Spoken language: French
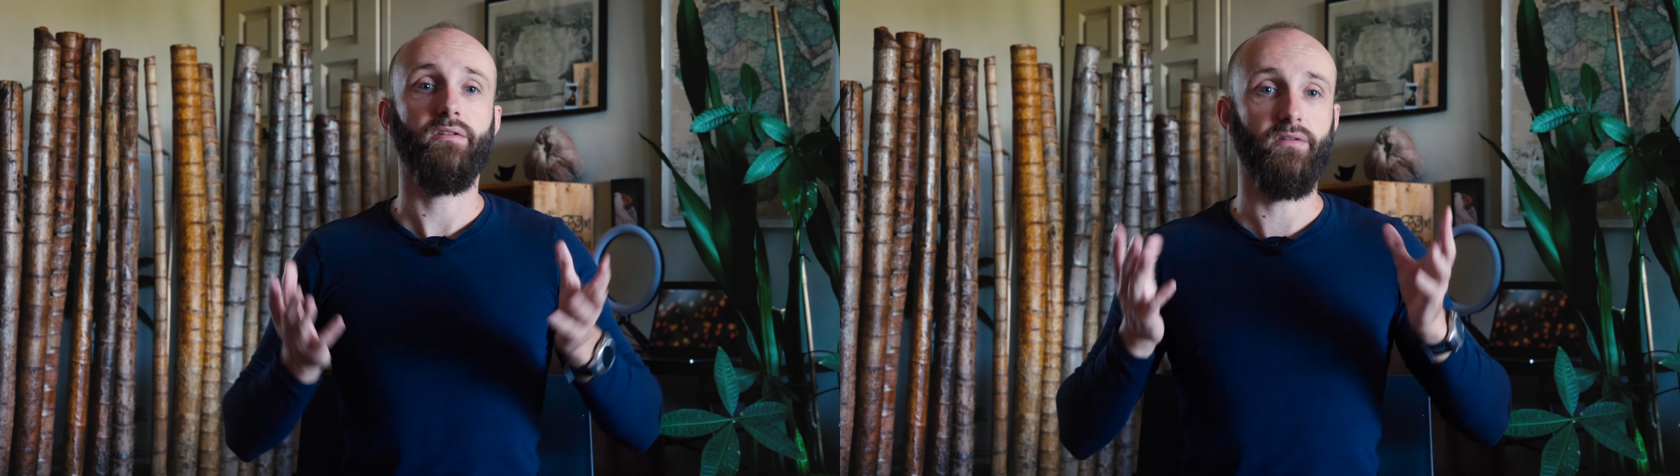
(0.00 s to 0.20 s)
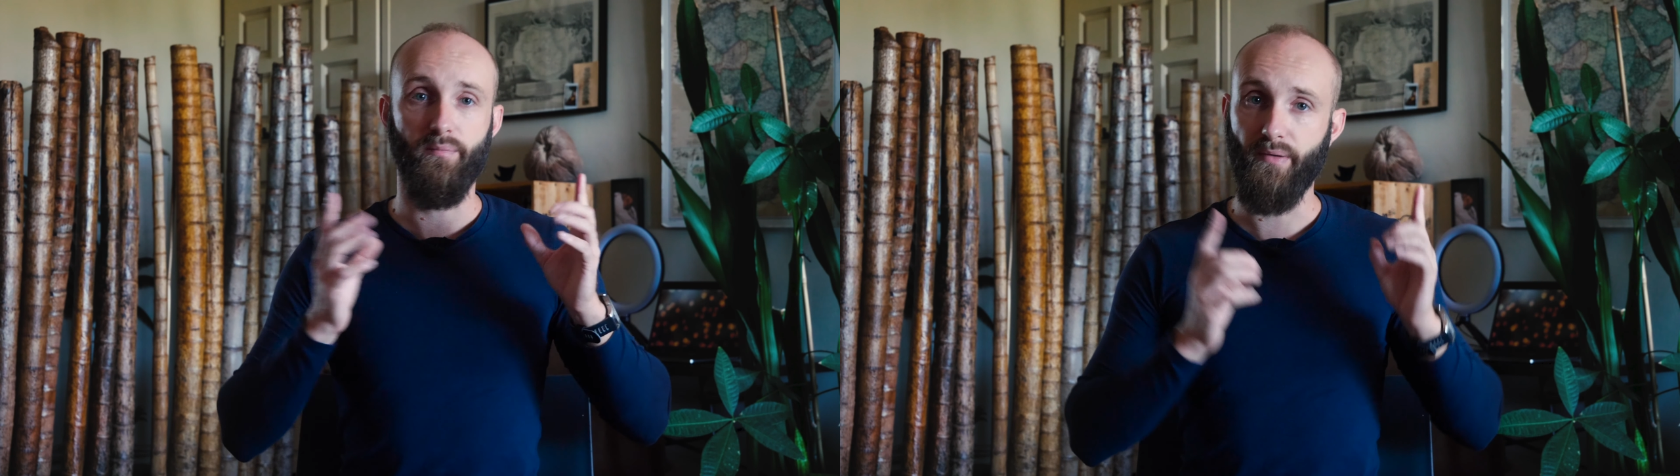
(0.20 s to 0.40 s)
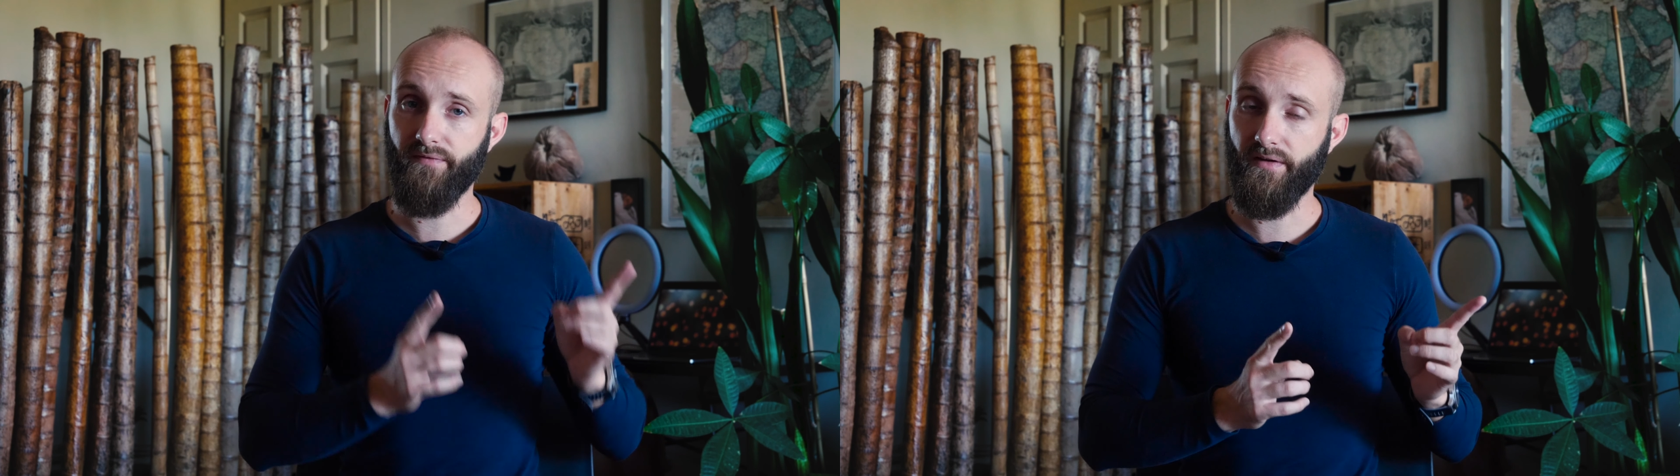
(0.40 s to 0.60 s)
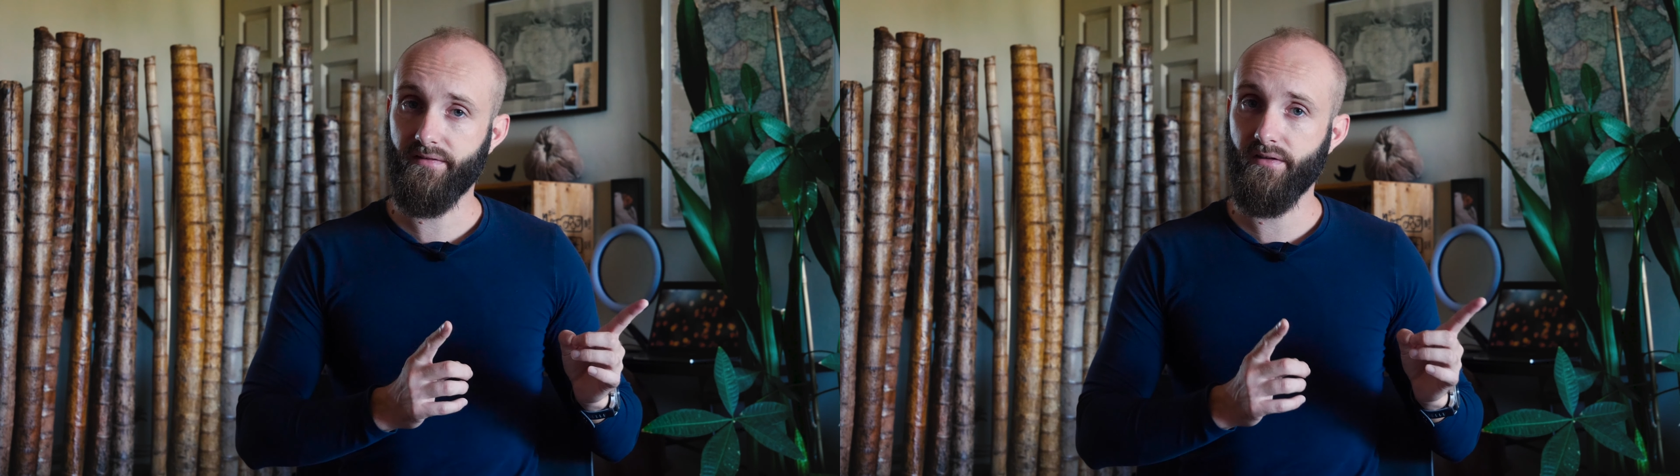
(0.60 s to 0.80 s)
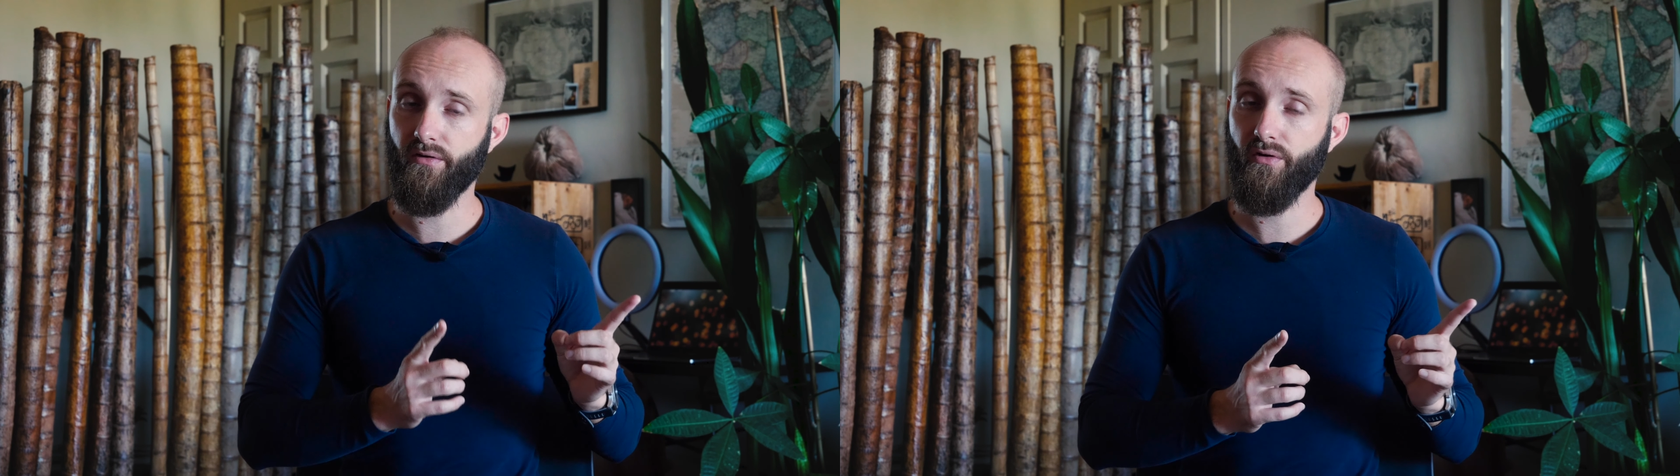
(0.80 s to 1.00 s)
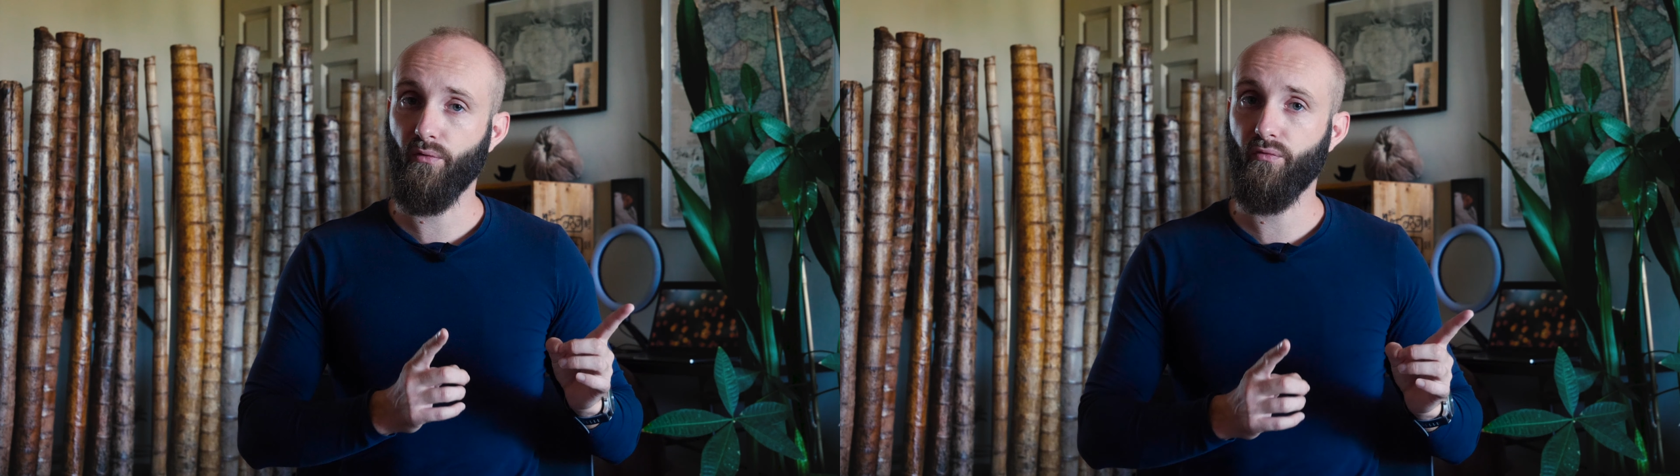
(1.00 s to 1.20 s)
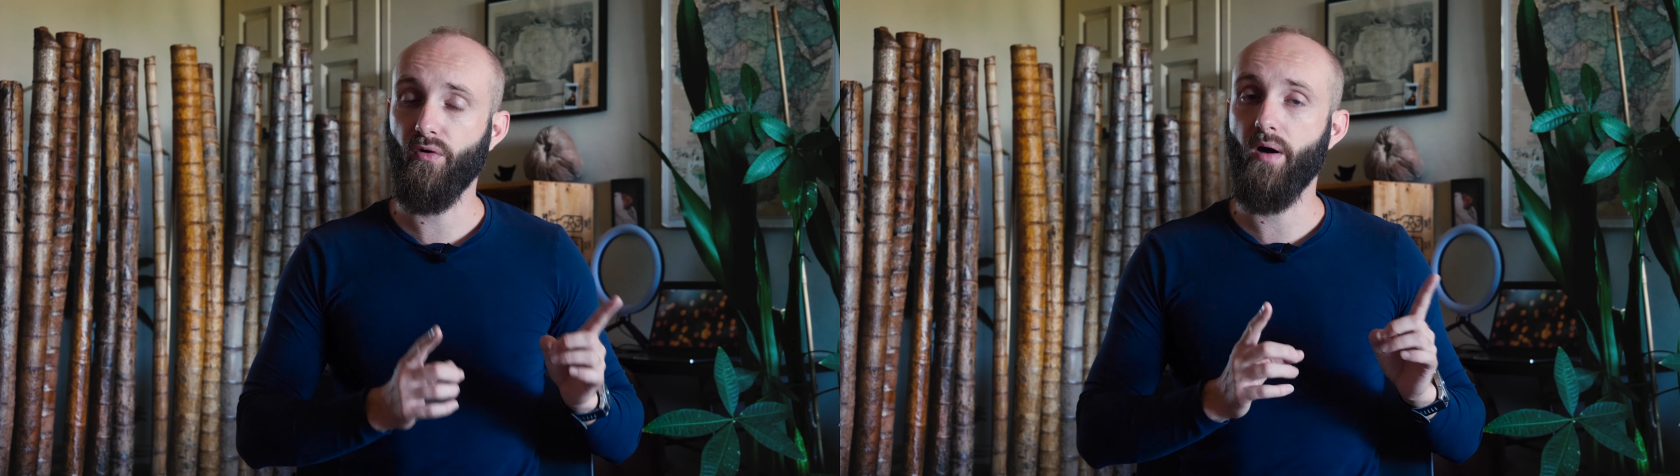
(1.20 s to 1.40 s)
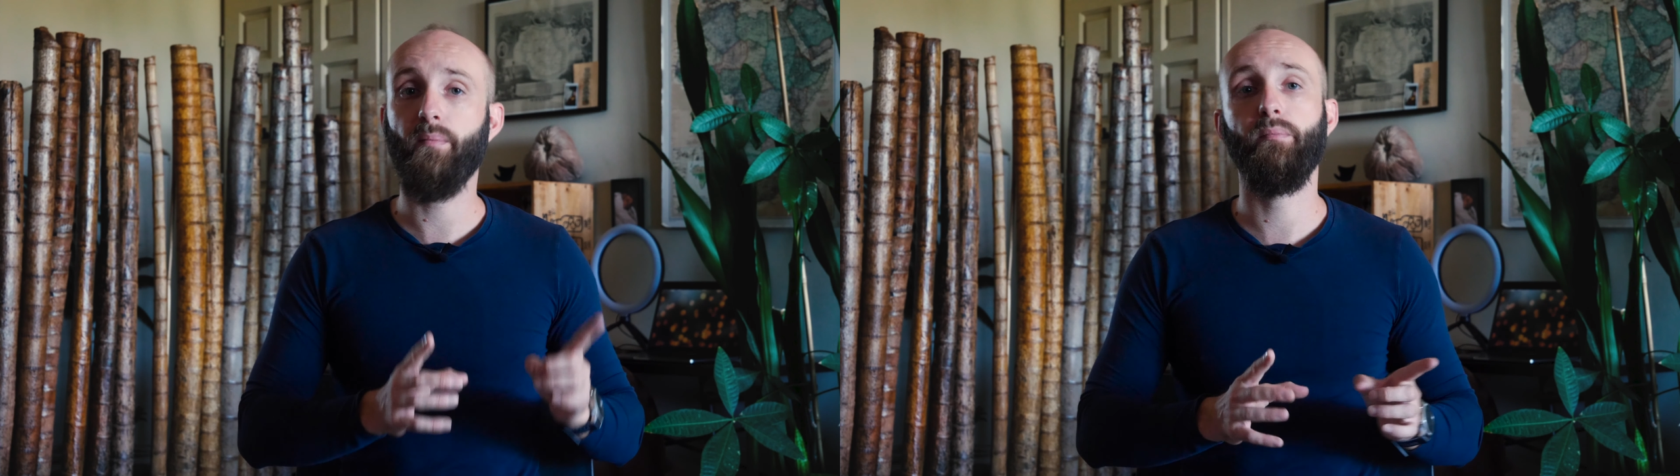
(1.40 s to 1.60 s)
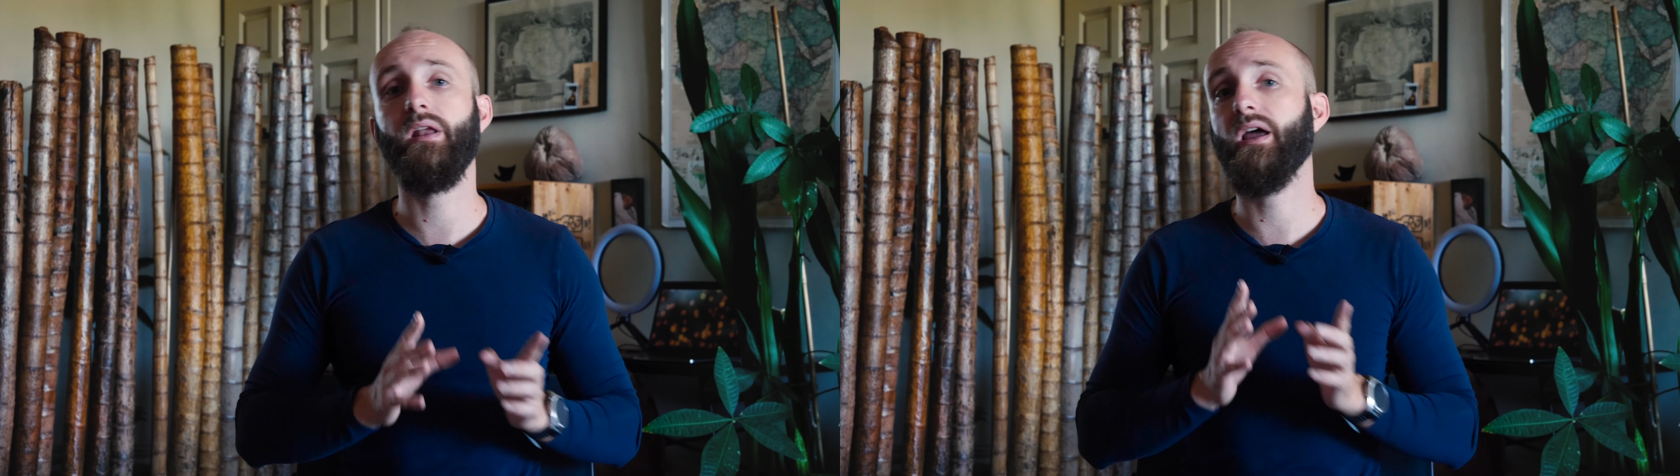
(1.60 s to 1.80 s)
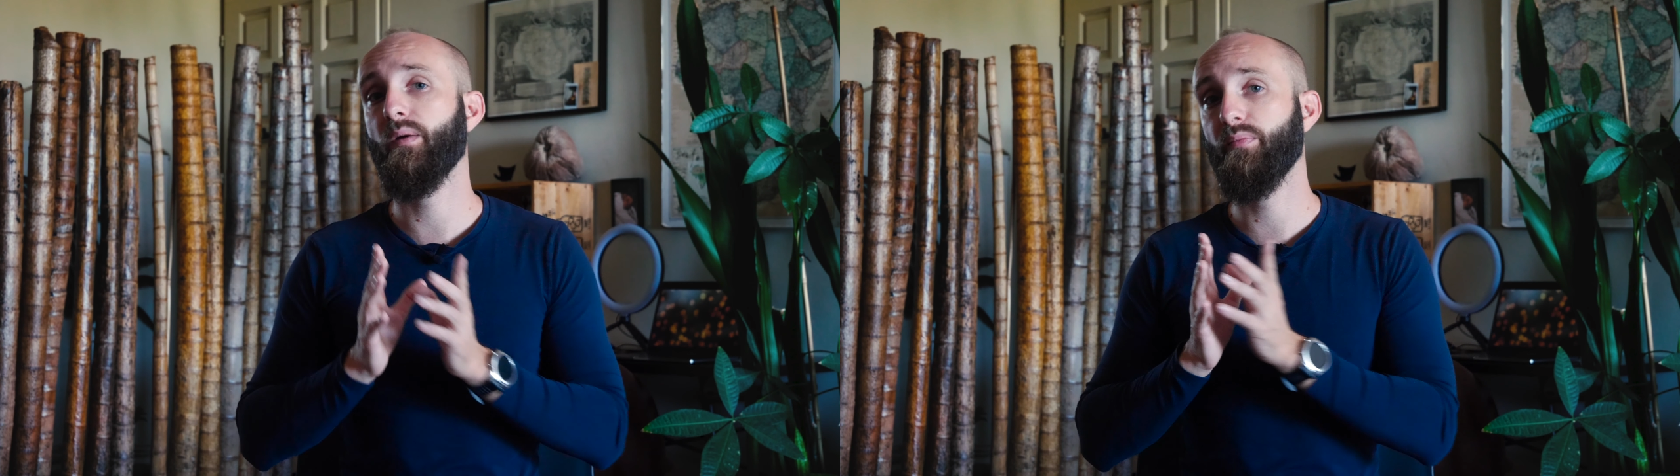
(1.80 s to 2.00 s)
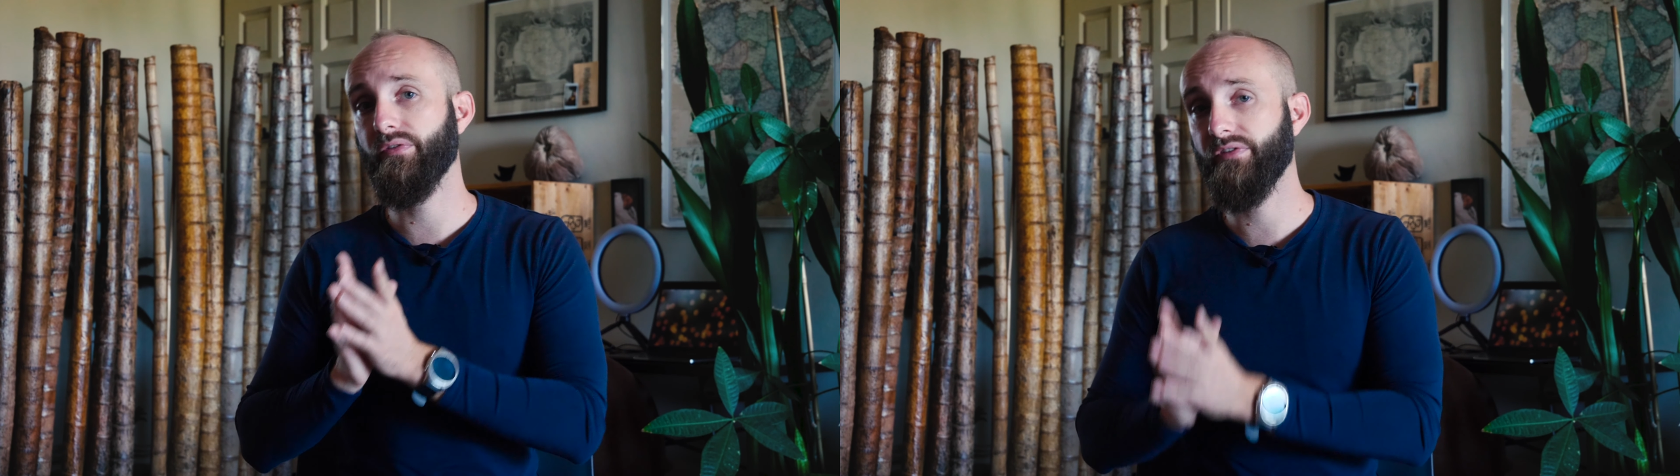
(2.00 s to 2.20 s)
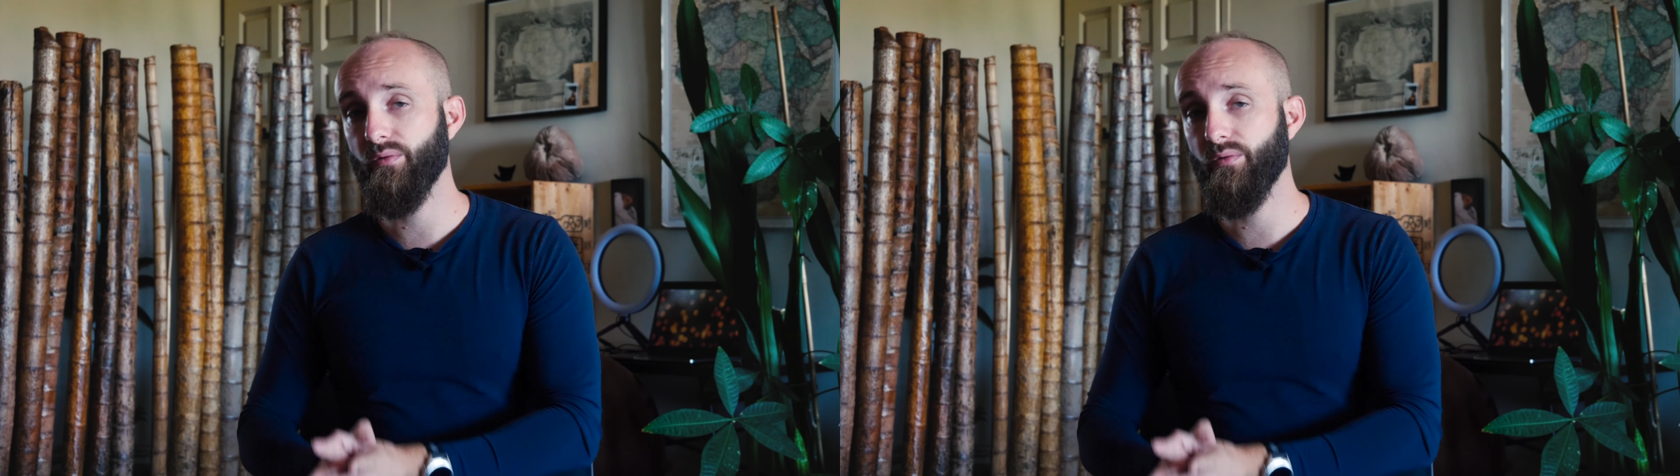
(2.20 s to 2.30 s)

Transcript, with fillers: ce n'est pas facile encore une fois, mais la réponse est